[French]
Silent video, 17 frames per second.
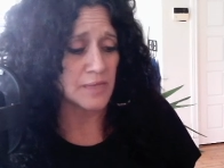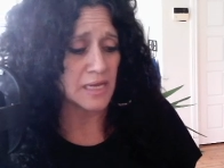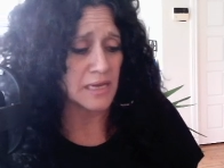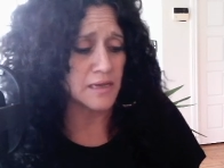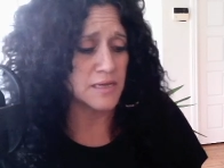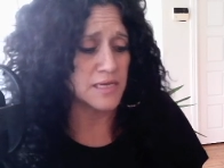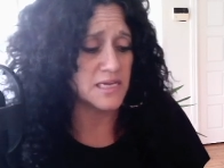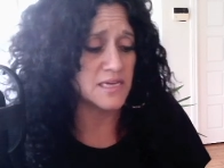
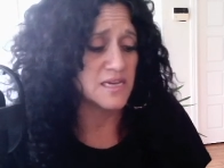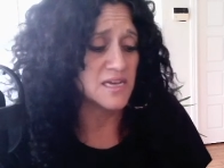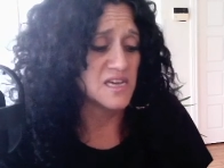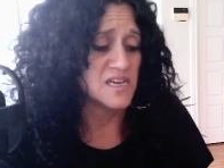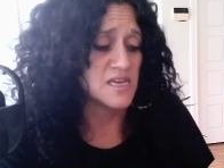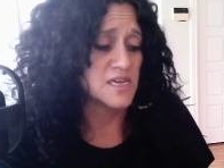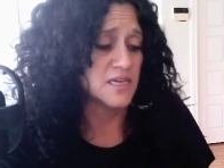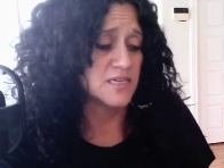Et
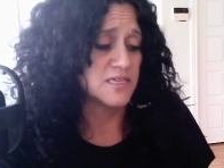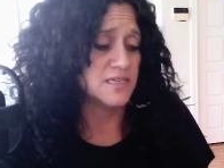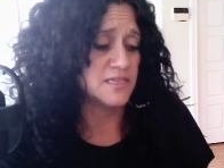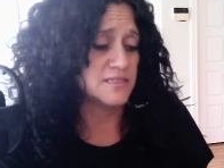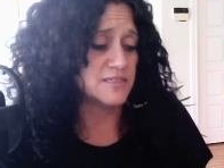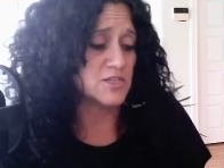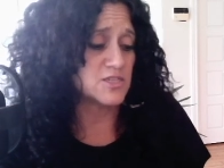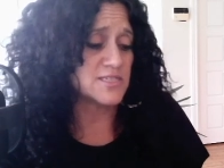
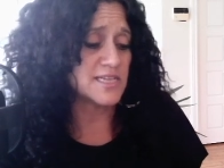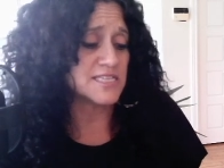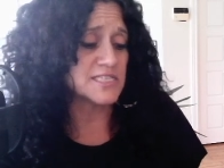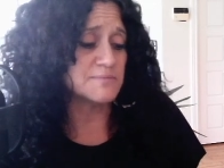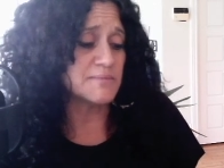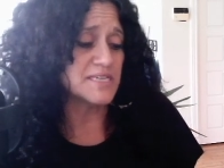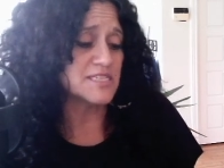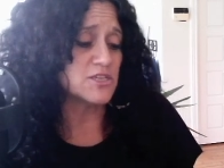le
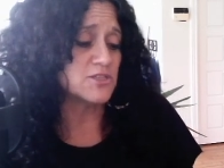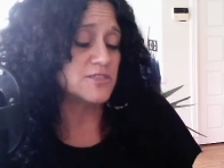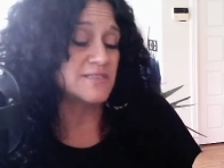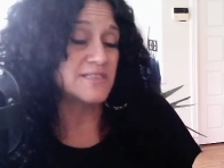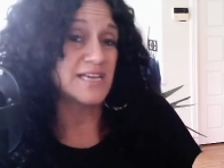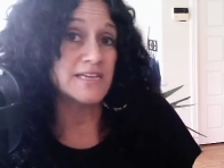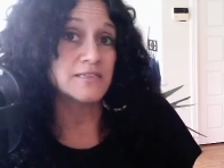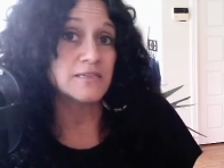sentiment
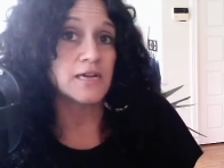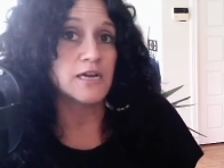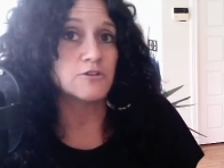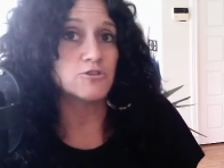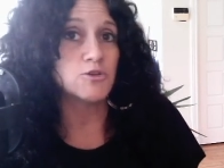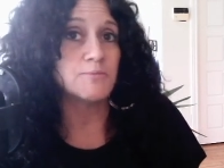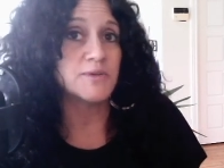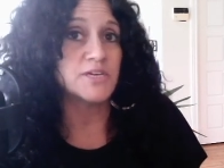d'être
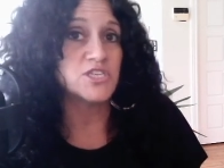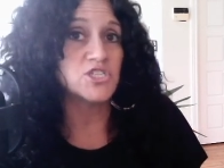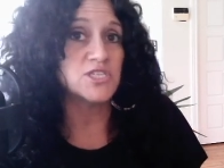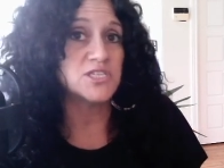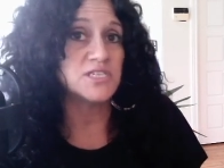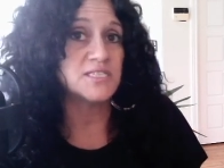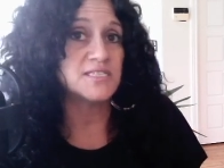endommagée,